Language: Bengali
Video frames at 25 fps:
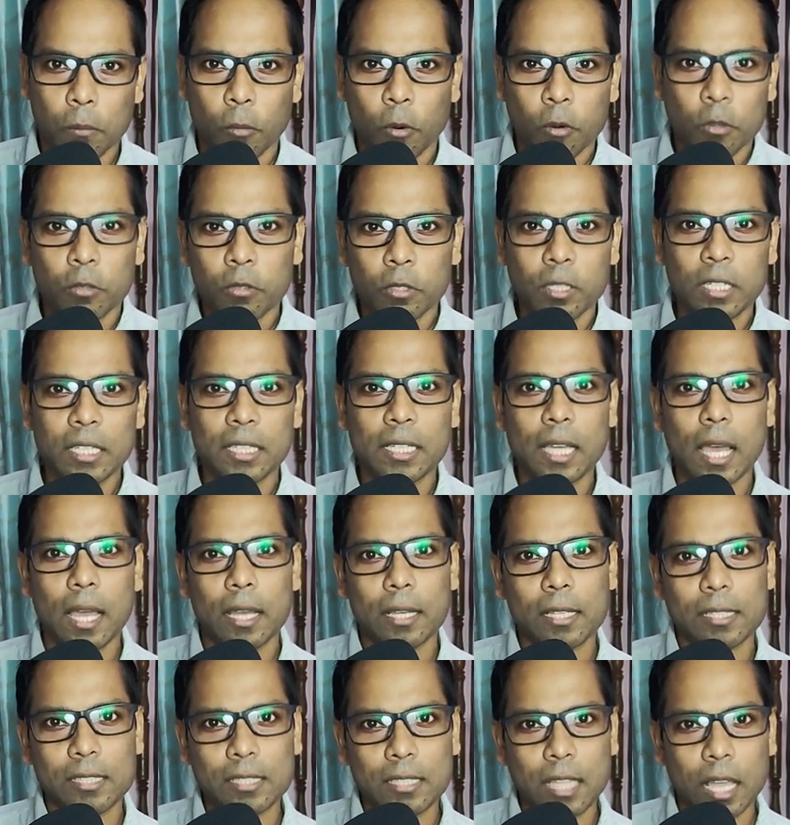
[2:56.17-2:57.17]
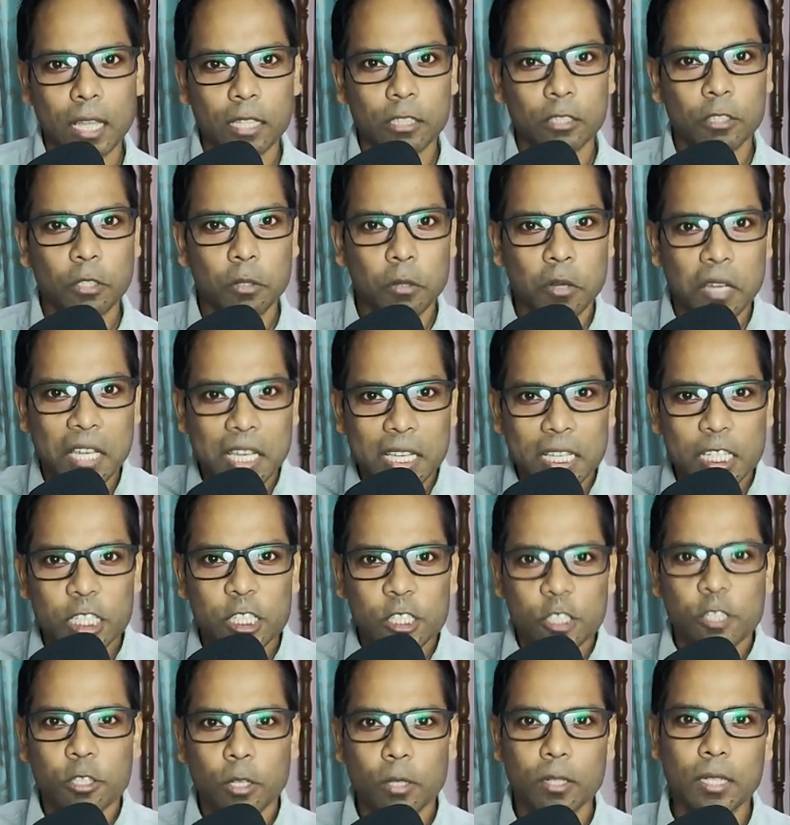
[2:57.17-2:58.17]
মণ্ডলীকে আগে স্থান দাও
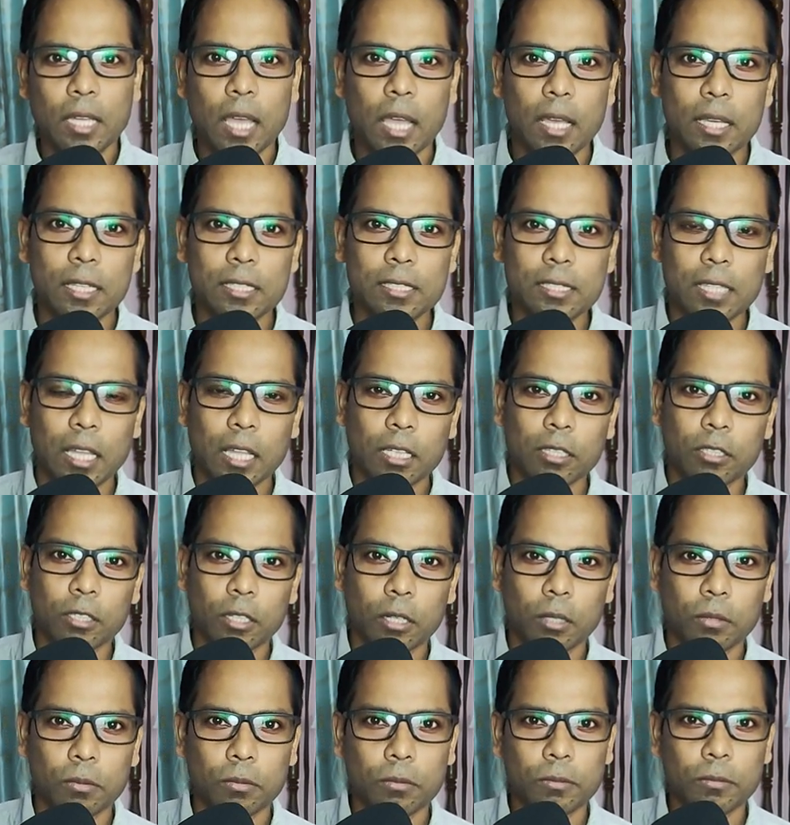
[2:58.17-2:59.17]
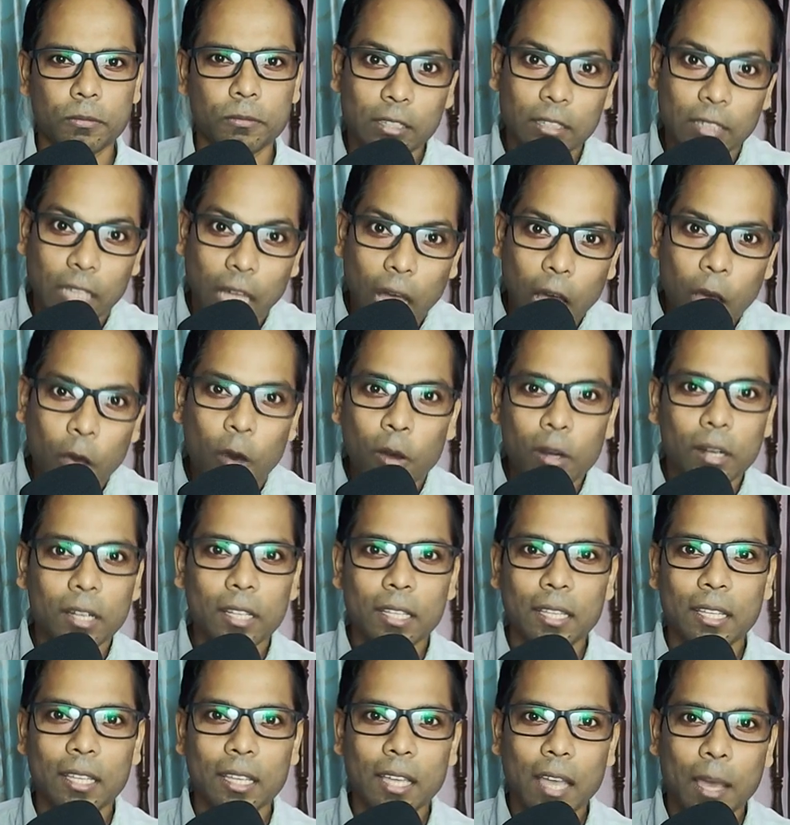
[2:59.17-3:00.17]
ঈশ্বরকে আগে স্থান দাও
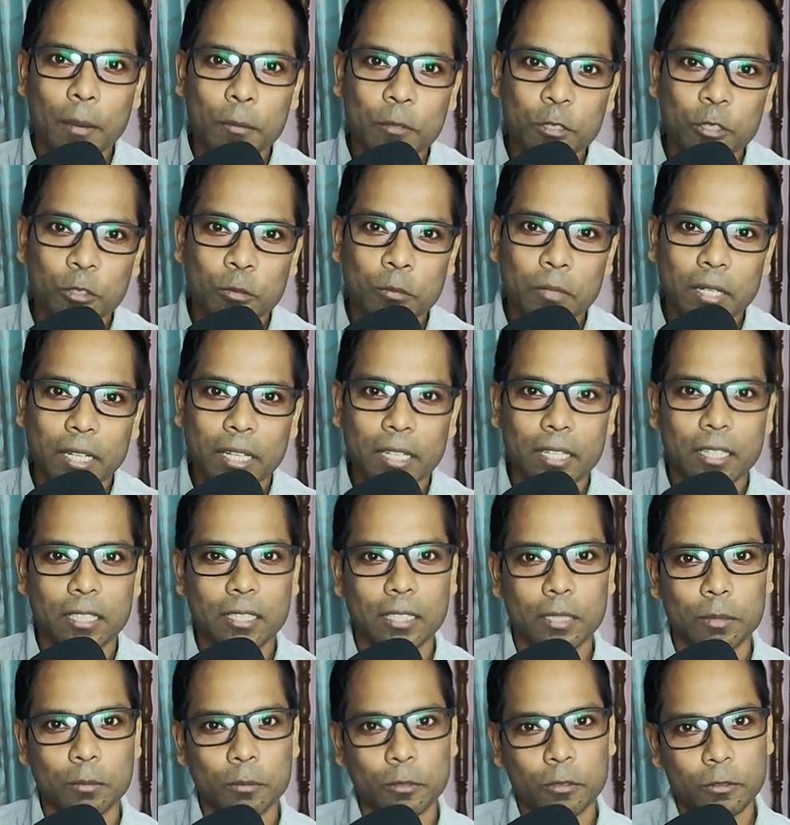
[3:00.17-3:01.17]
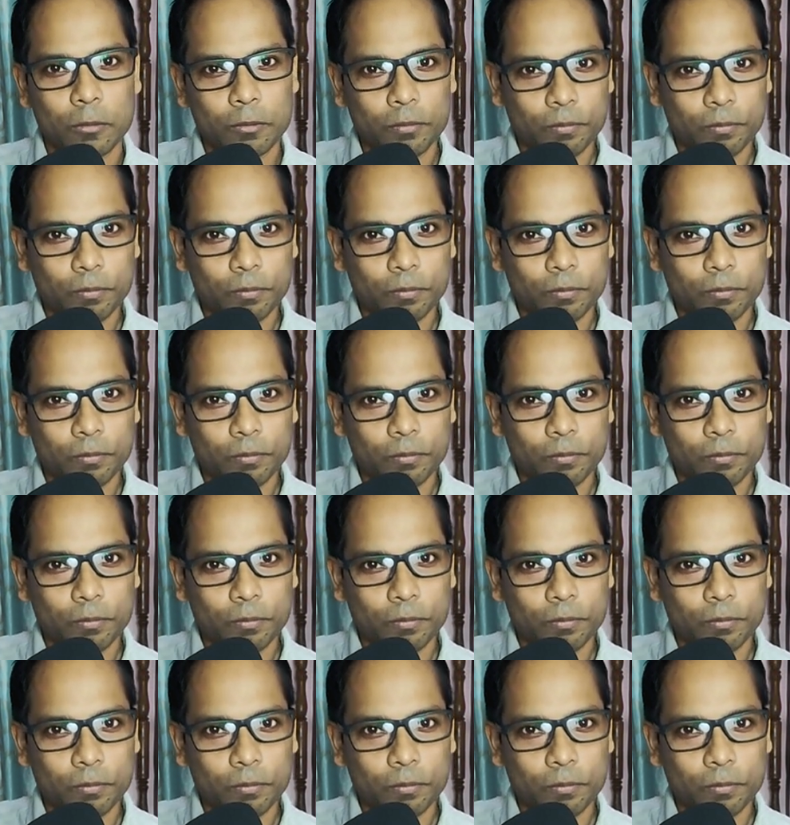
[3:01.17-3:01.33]
তাহলে আমি তোমাকে এটা দেব